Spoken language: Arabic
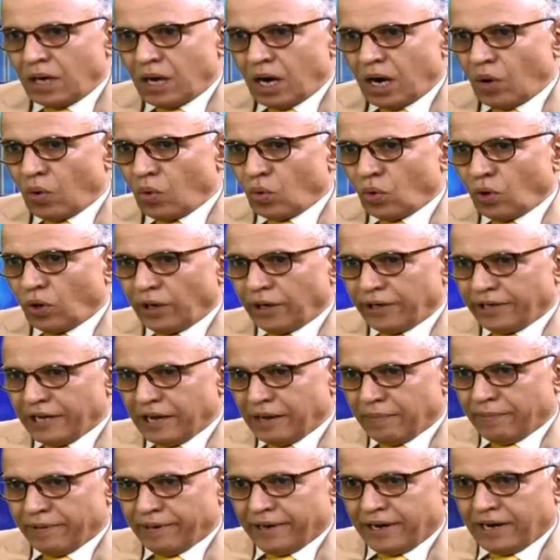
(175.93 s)
او
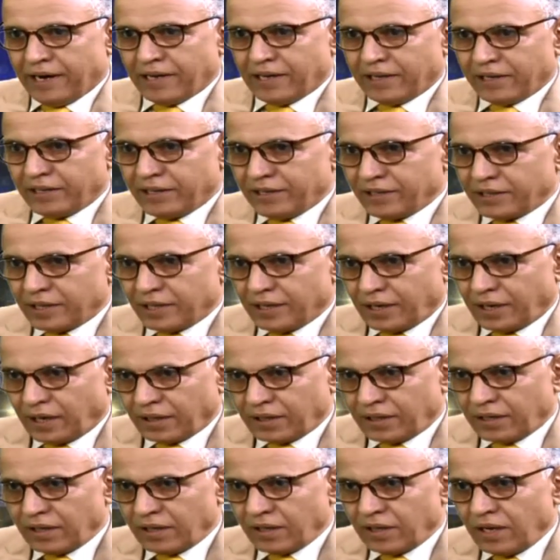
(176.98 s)
غياب الحالات اللي انت
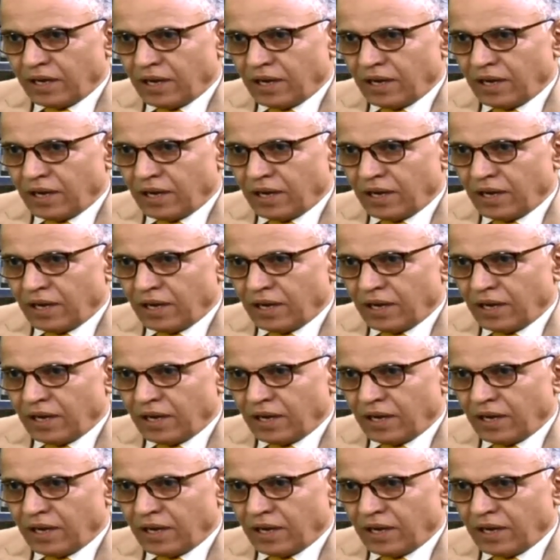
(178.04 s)
ذكرتها